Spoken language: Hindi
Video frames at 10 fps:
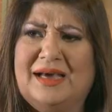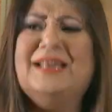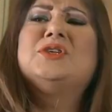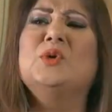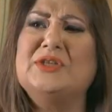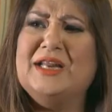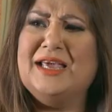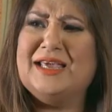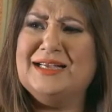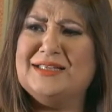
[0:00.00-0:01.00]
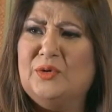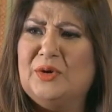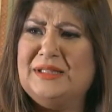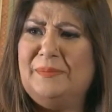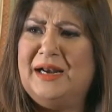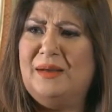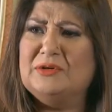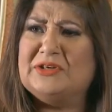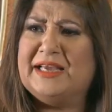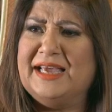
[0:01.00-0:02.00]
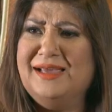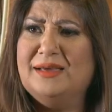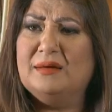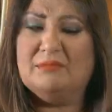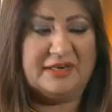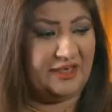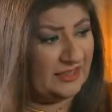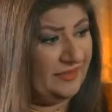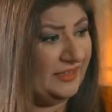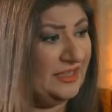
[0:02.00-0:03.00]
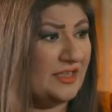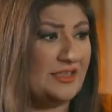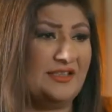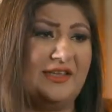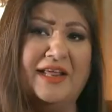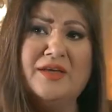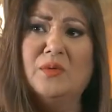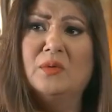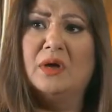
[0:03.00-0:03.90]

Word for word: अरे सोचने की क्या जरूरत है भला मुझे है मैं डरती वरती किसी से नहीं हूँ